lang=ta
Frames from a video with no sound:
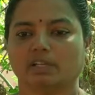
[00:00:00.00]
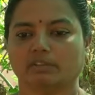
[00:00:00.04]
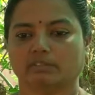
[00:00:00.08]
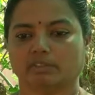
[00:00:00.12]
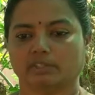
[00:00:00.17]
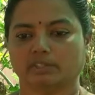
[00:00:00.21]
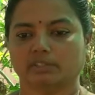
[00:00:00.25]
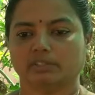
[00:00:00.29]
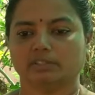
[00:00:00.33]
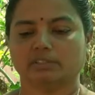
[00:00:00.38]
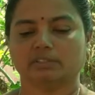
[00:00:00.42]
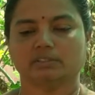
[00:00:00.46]
அது
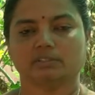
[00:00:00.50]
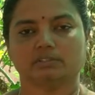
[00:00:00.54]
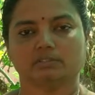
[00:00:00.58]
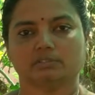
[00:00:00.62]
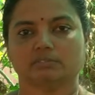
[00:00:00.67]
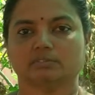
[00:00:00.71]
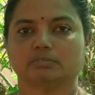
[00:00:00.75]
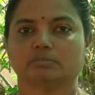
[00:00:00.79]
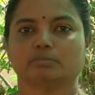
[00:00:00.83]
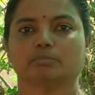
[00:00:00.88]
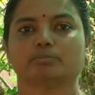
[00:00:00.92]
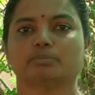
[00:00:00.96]
வந்து
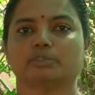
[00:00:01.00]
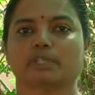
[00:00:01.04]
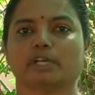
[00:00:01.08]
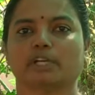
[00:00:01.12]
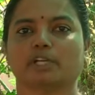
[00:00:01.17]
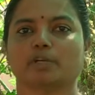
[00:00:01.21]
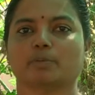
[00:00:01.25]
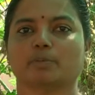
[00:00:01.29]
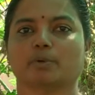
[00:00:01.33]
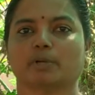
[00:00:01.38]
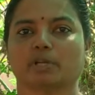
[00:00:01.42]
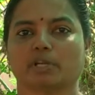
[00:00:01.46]

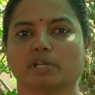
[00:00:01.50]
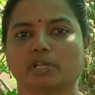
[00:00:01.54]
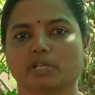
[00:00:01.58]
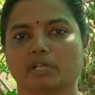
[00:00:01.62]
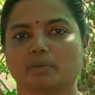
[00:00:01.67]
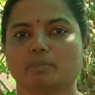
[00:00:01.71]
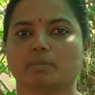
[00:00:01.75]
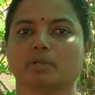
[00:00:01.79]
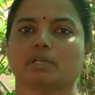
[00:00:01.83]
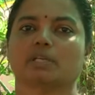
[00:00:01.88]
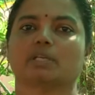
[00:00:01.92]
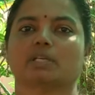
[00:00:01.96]
செடிக்கு போட்டோம்னா
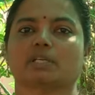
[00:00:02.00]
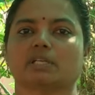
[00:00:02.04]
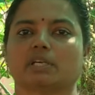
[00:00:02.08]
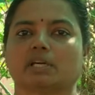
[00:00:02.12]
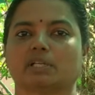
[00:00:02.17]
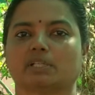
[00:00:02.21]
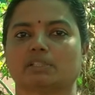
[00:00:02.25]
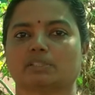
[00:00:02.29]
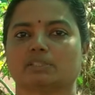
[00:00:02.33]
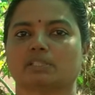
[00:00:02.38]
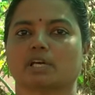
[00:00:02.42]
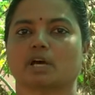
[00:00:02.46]
அது
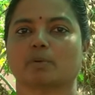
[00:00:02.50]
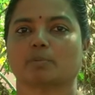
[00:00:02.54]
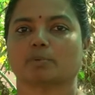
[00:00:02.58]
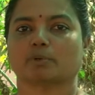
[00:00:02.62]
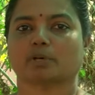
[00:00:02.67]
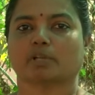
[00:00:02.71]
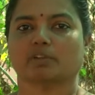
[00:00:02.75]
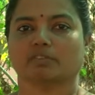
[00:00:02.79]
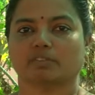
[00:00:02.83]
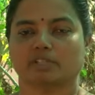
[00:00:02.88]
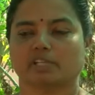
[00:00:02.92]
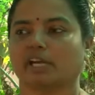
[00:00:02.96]
இமீடியட்டாக அது
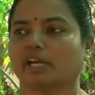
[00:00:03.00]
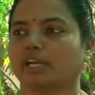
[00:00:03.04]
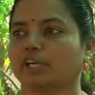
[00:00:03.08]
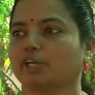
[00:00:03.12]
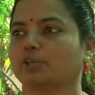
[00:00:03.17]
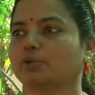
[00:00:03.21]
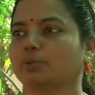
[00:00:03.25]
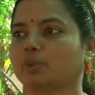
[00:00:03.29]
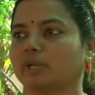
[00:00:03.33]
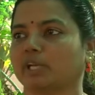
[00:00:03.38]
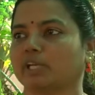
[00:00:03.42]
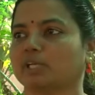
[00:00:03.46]
சாப்பிட்டுக்கும் அது வந்து ரெடி
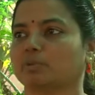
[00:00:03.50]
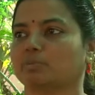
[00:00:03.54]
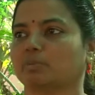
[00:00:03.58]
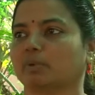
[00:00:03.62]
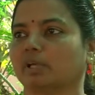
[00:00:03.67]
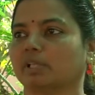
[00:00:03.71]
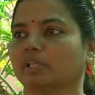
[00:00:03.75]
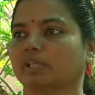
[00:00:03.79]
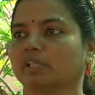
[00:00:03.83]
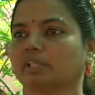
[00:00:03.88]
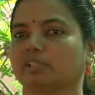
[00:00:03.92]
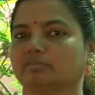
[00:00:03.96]
டு ஈட்
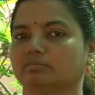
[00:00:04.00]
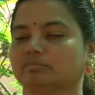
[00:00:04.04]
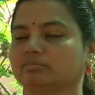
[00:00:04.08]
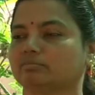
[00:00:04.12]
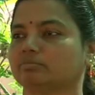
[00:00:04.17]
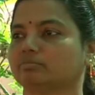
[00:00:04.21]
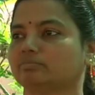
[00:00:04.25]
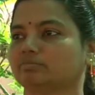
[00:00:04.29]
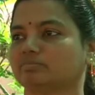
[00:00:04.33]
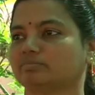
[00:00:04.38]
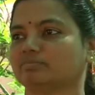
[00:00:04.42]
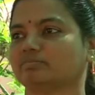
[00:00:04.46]
மாதிரி ஓ